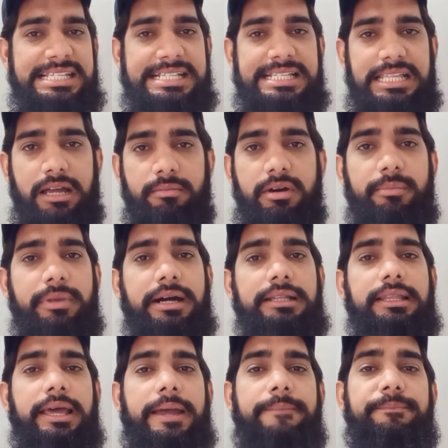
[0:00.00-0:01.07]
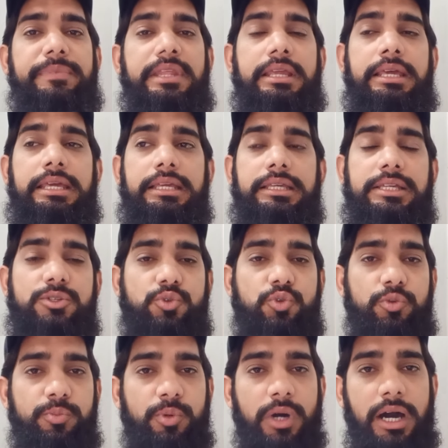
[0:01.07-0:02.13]
e इस्लामाबाद है ये
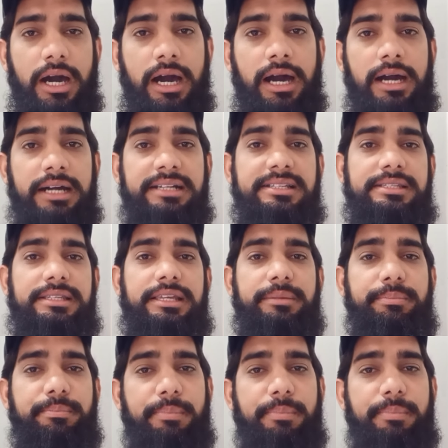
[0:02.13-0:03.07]
सुबह आठ से